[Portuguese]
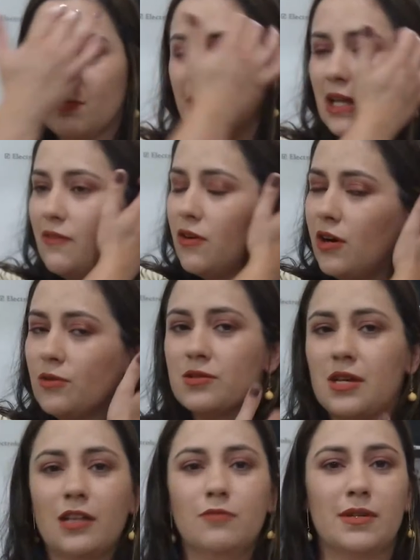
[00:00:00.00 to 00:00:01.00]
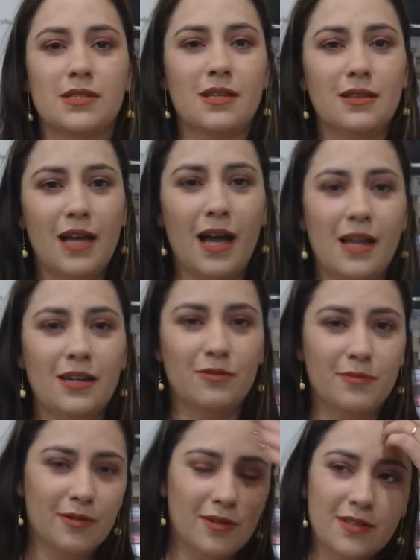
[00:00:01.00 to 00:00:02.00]
Vocês botavam calçado, uma sandália,
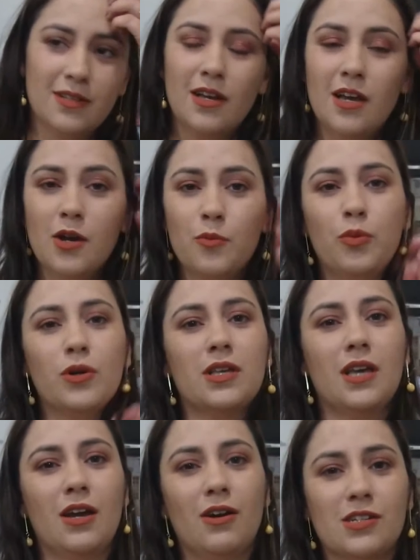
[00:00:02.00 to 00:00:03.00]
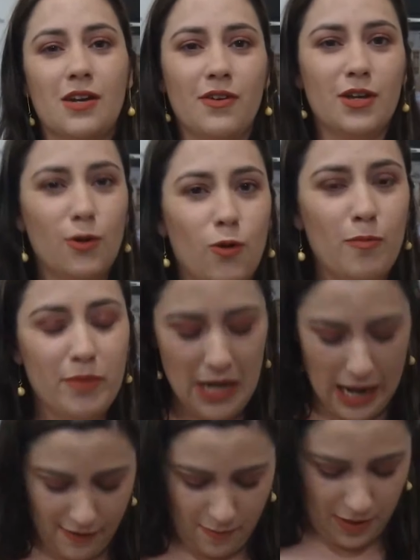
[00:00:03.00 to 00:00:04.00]
alguma coisa, porque eu achava que não
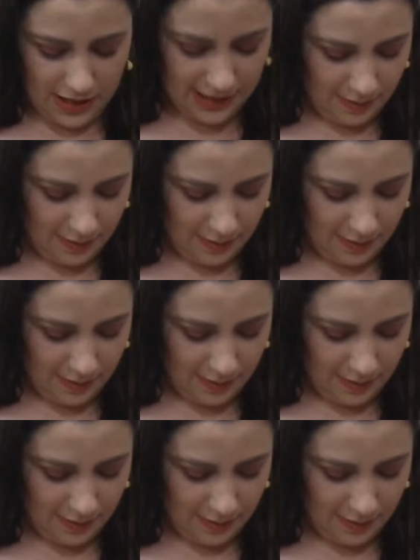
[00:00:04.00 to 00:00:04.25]
combinava, por